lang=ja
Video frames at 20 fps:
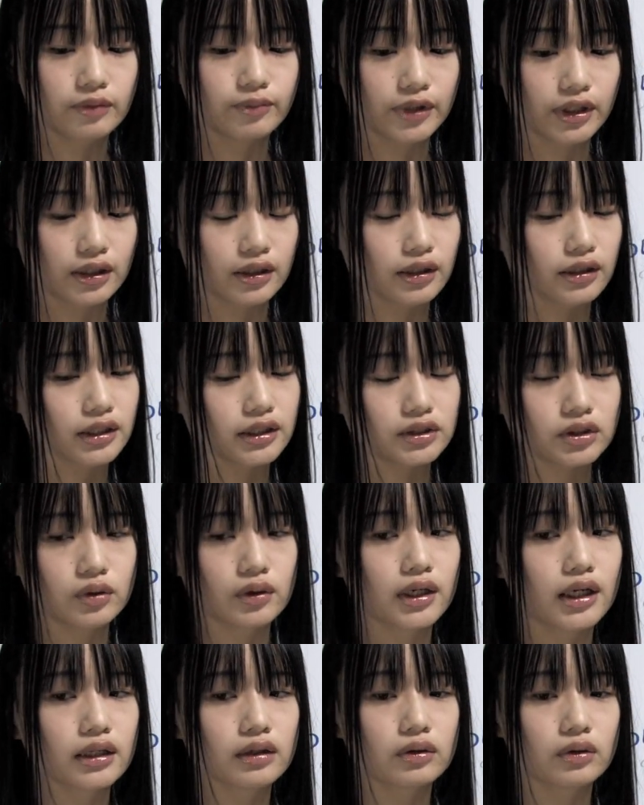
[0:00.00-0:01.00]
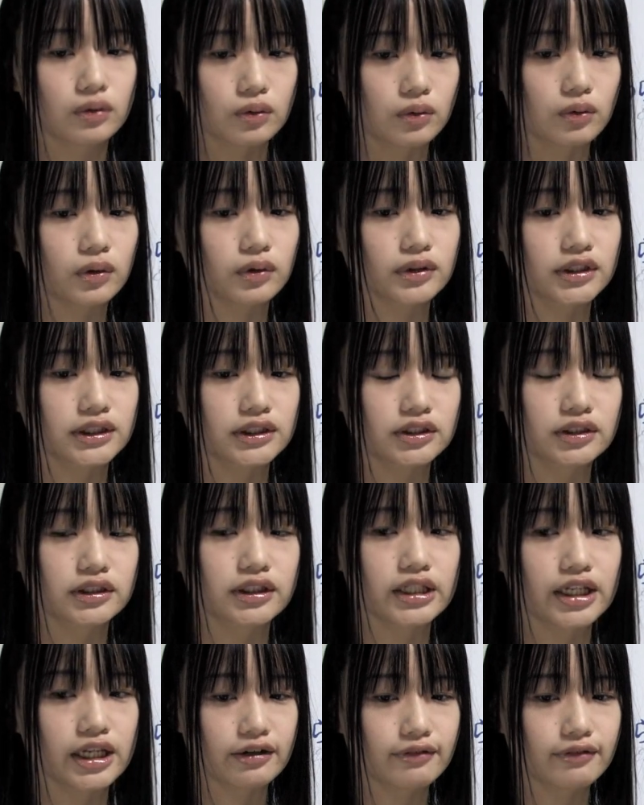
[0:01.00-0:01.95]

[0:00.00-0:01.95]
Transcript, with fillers: またリストカットについ